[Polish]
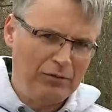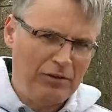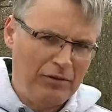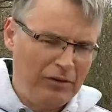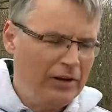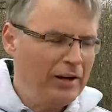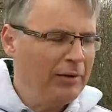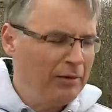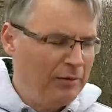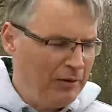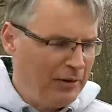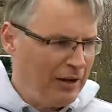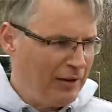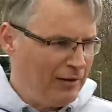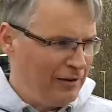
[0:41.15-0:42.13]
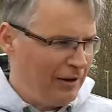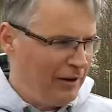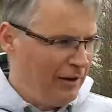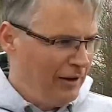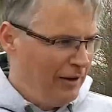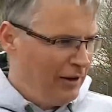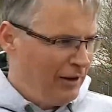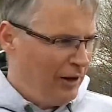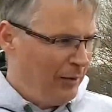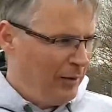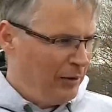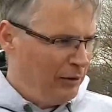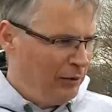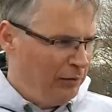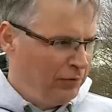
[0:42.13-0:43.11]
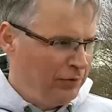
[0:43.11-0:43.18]
że wygram i wykręcę
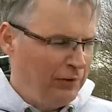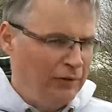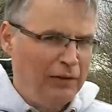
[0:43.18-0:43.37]
kilometrów,